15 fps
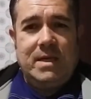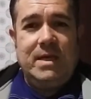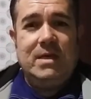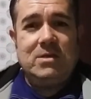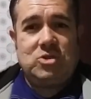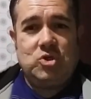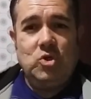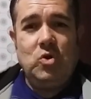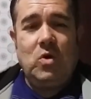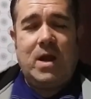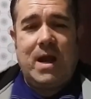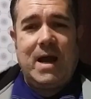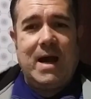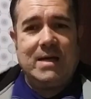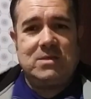Isso no
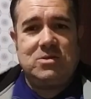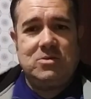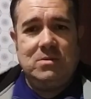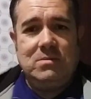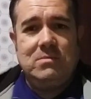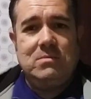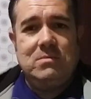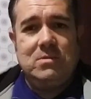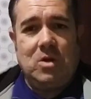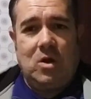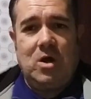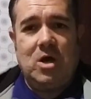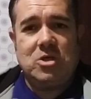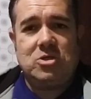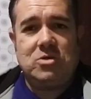caso,
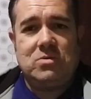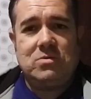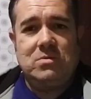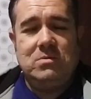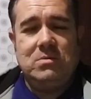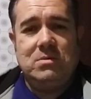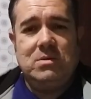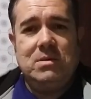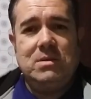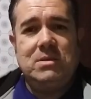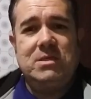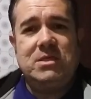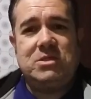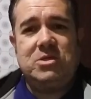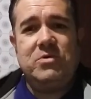lógico,
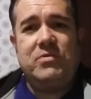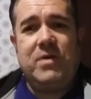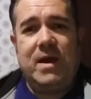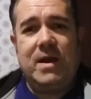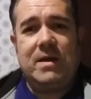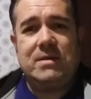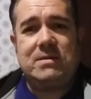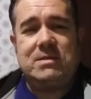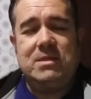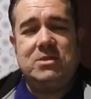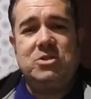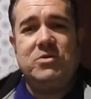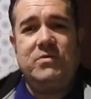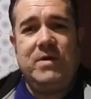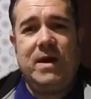de tiver, se
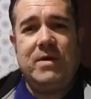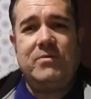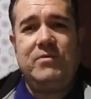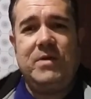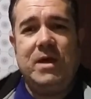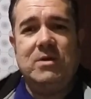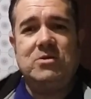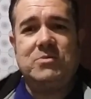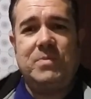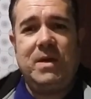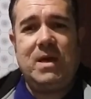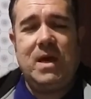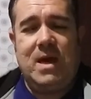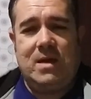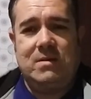tiver filhos
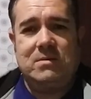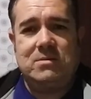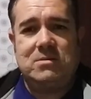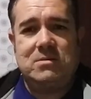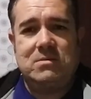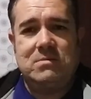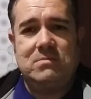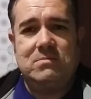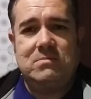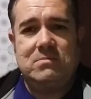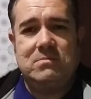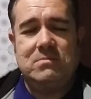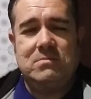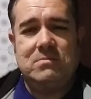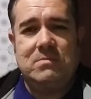pequenos.
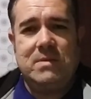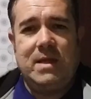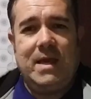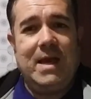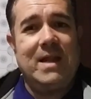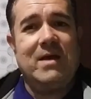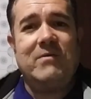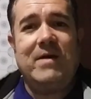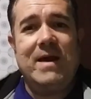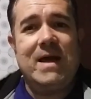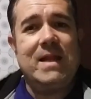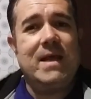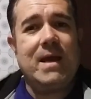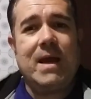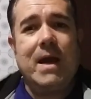Ela vai
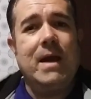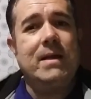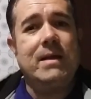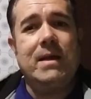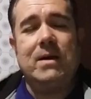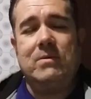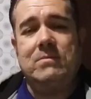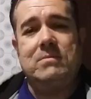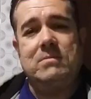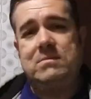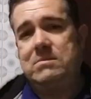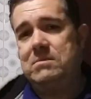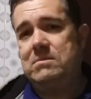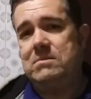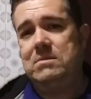alegar não
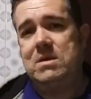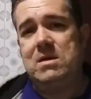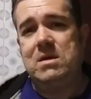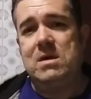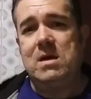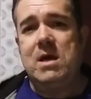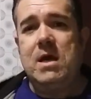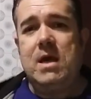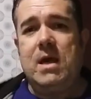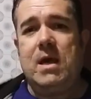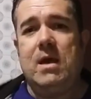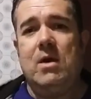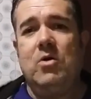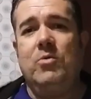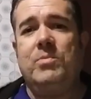
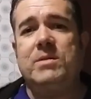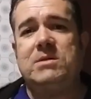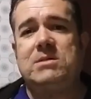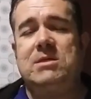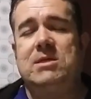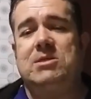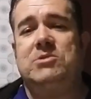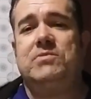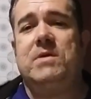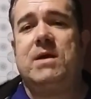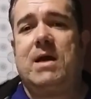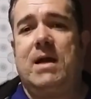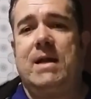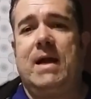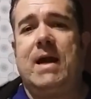eu preciso
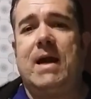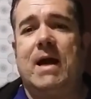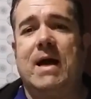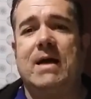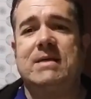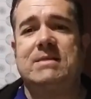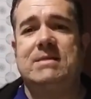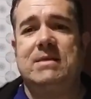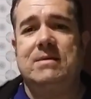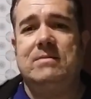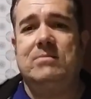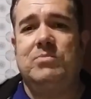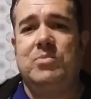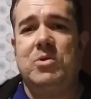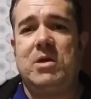ficar na
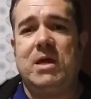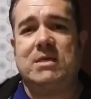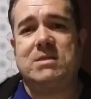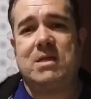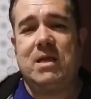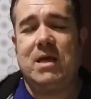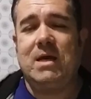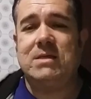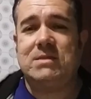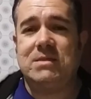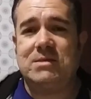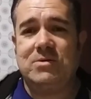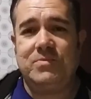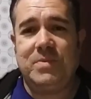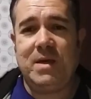casa porque as
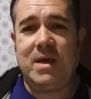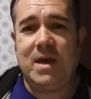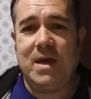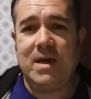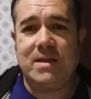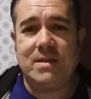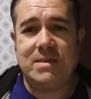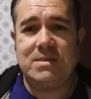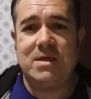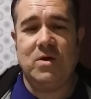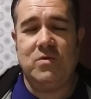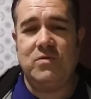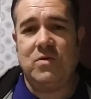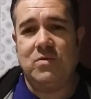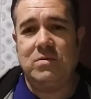crianças são pequenas e
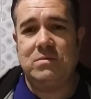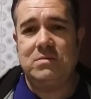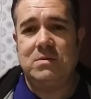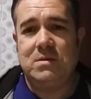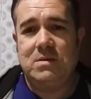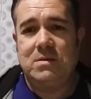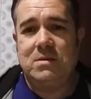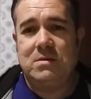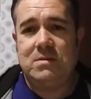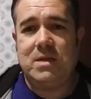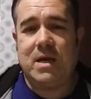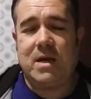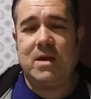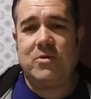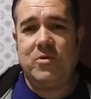eu vou
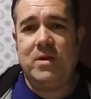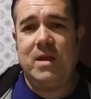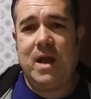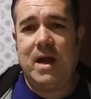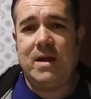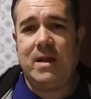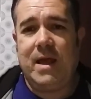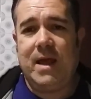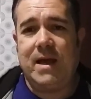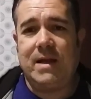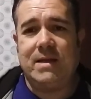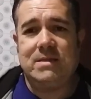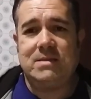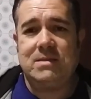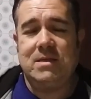ter que cuidar
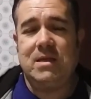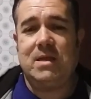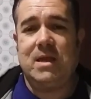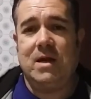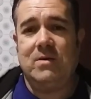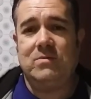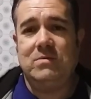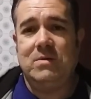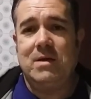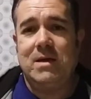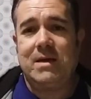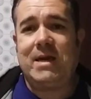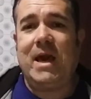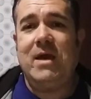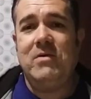delas. Então,
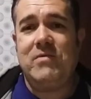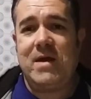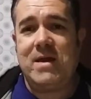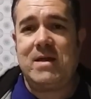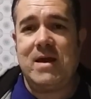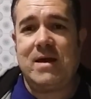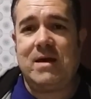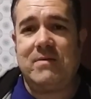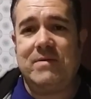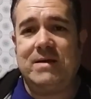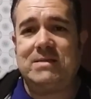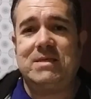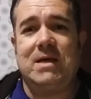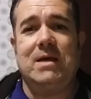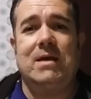quem vai ter que vai
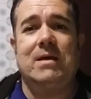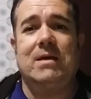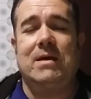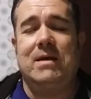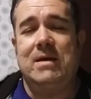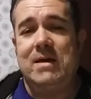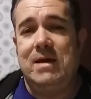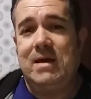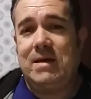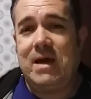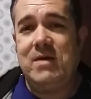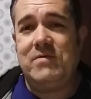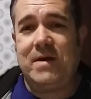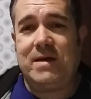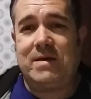sair, é,
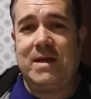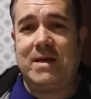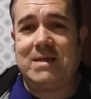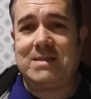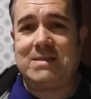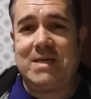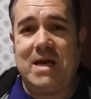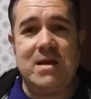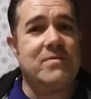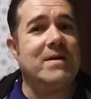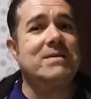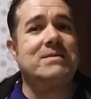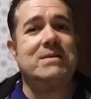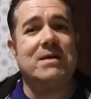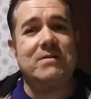quem vai ter que sair
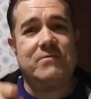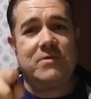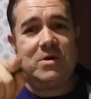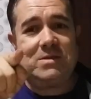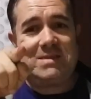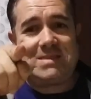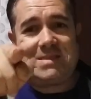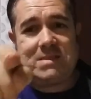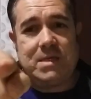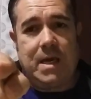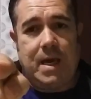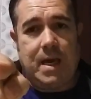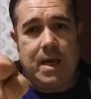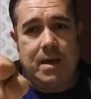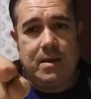vai ser
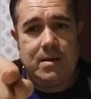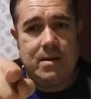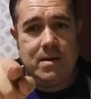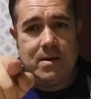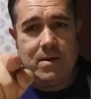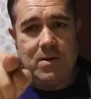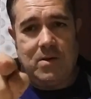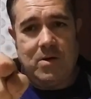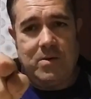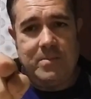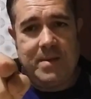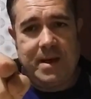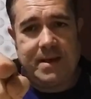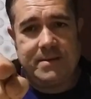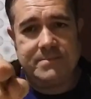você,
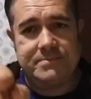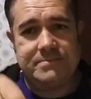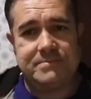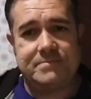homem.